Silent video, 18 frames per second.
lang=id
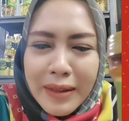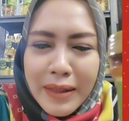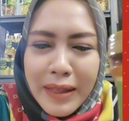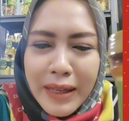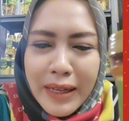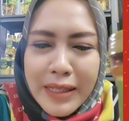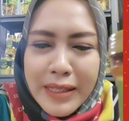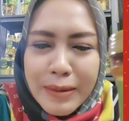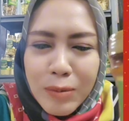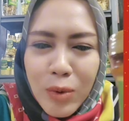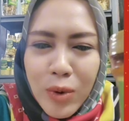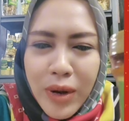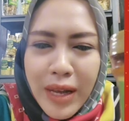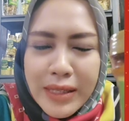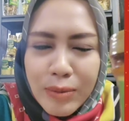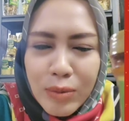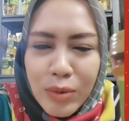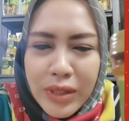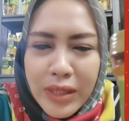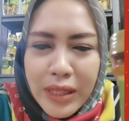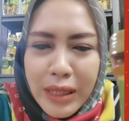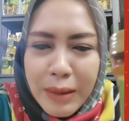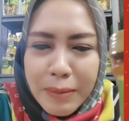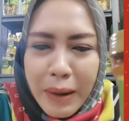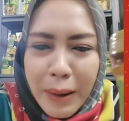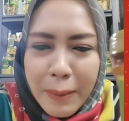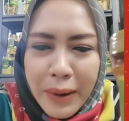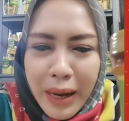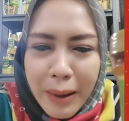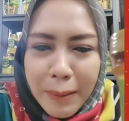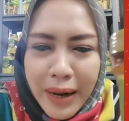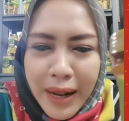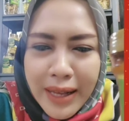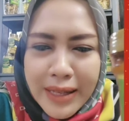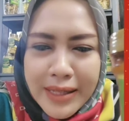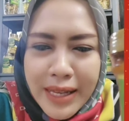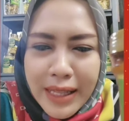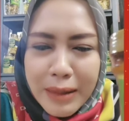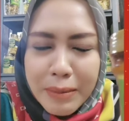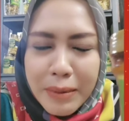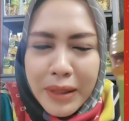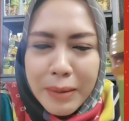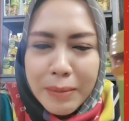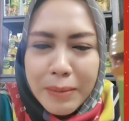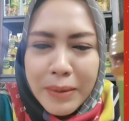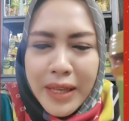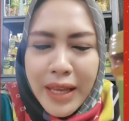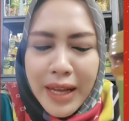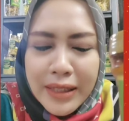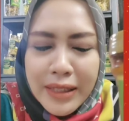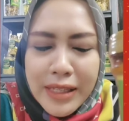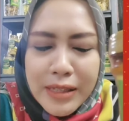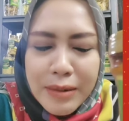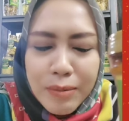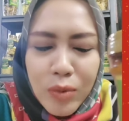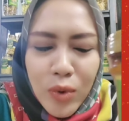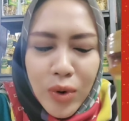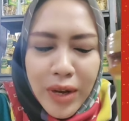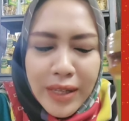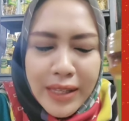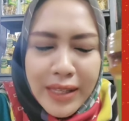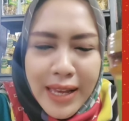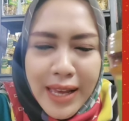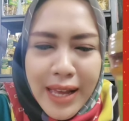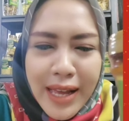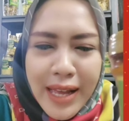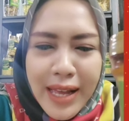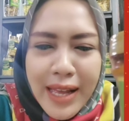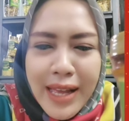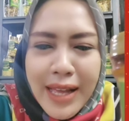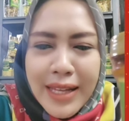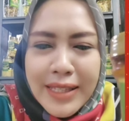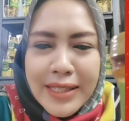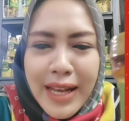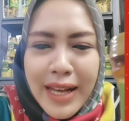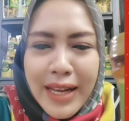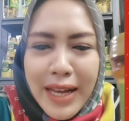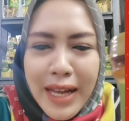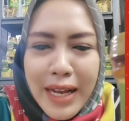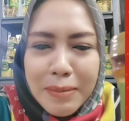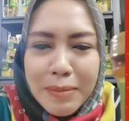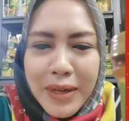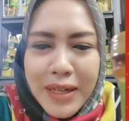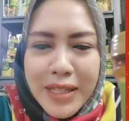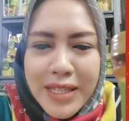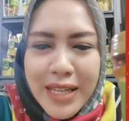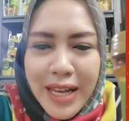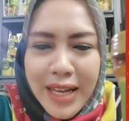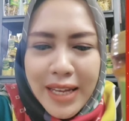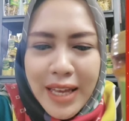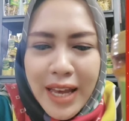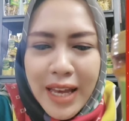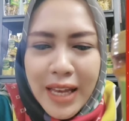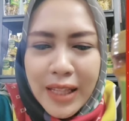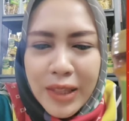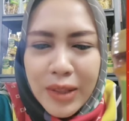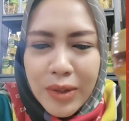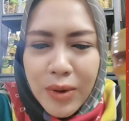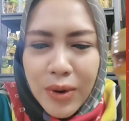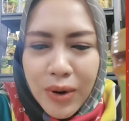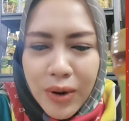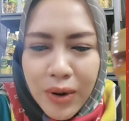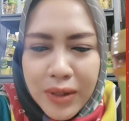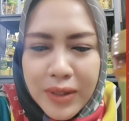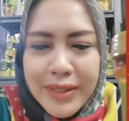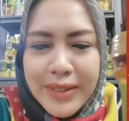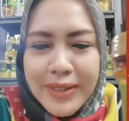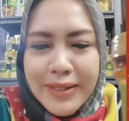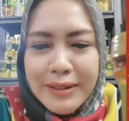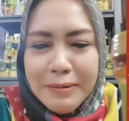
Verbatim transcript: jadi semoga semua tetap aman-aman aja teman-teman yang di semuanya jangan percaya itu hoax.